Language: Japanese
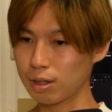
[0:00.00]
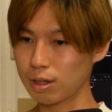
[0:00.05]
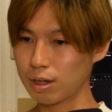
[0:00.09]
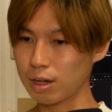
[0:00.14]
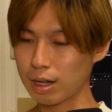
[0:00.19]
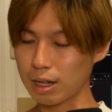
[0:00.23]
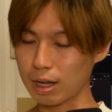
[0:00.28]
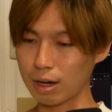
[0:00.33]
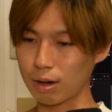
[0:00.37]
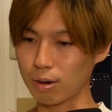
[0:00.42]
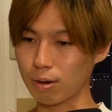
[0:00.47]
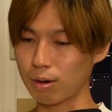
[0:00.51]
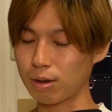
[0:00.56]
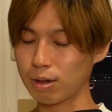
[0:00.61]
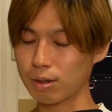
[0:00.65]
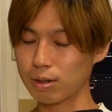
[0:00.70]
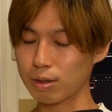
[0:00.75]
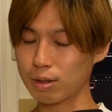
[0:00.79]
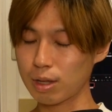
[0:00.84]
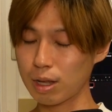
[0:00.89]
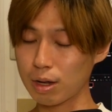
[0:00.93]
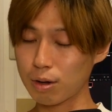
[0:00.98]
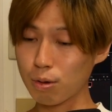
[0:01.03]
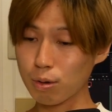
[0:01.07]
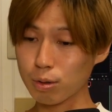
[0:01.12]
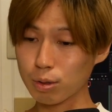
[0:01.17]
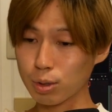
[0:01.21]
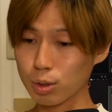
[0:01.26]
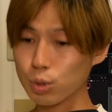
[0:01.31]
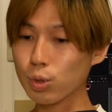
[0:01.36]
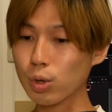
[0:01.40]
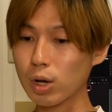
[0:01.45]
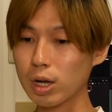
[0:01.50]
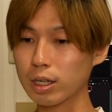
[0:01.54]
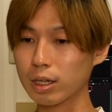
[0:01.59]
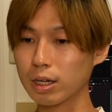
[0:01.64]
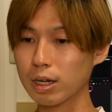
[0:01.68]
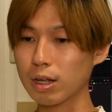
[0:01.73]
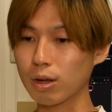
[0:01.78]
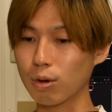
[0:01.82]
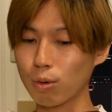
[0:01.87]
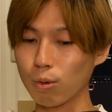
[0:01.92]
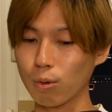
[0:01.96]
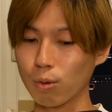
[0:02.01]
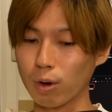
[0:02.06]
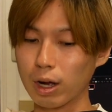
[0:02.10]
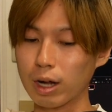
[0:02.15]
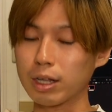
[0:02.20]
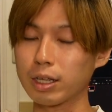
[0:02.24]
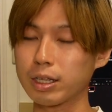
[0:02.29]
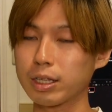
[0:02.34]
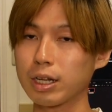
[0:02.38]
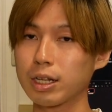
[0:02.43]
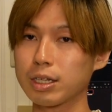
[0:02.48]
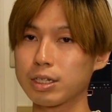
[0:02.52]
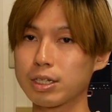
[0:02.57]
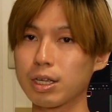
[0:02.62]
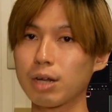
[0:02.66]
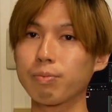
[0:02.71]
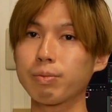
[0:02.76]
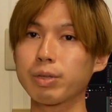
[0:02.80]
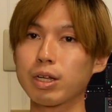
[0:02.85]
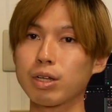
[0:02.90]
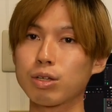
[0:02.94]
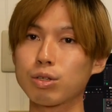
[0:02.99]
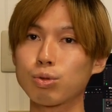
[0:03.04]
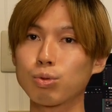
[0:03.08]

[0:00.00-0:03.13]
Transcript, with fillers: から帝国図書館から本を借りたりしたみたいな、